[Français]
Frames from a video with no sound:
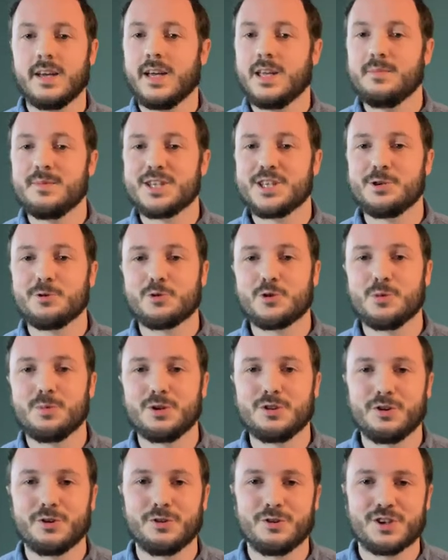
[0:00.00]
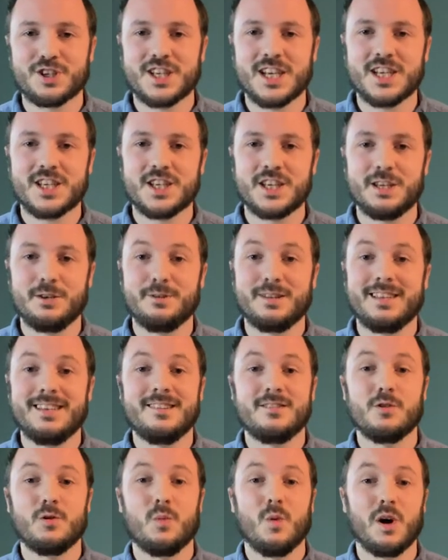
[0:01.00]
Et imaginons que ce moteur de recherche, il
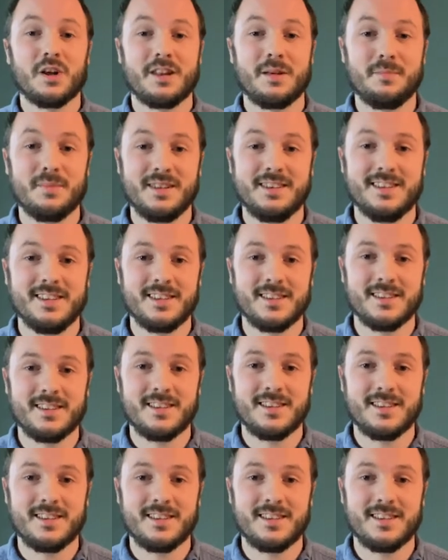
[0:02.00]
utilise le word embedding.